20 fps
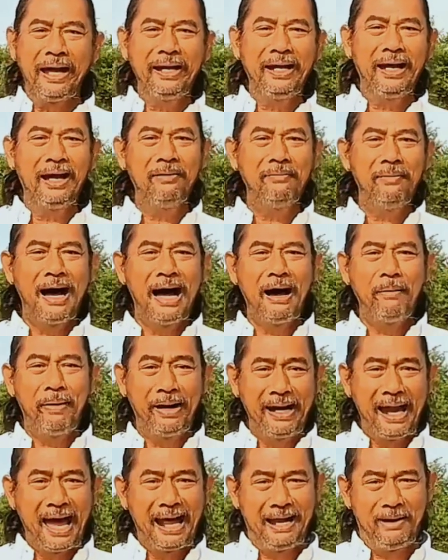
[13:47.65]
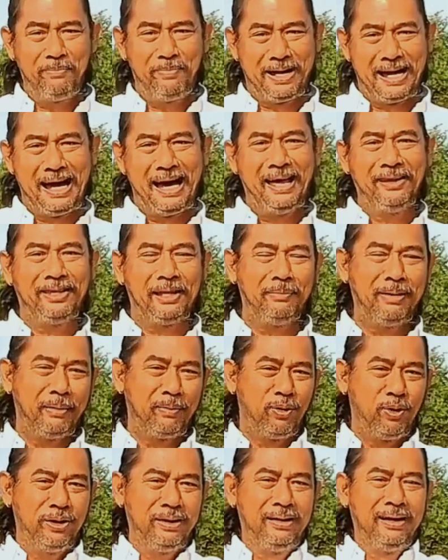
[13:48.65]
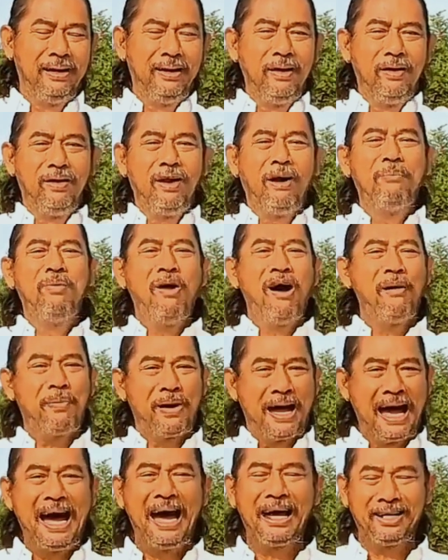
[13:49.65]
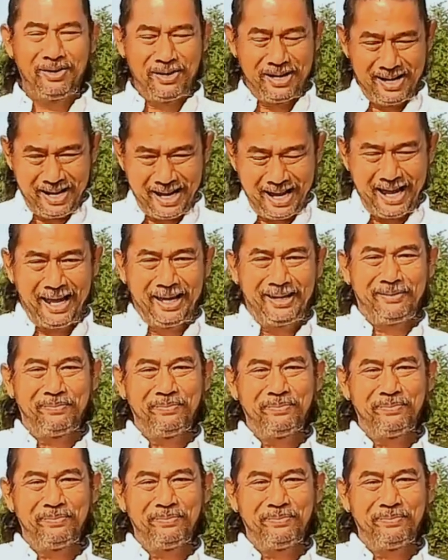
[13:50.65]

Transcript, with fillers: เดินมามันน่ารำคาญสำหรับคนรอบๆข้างเท่านั้นเอง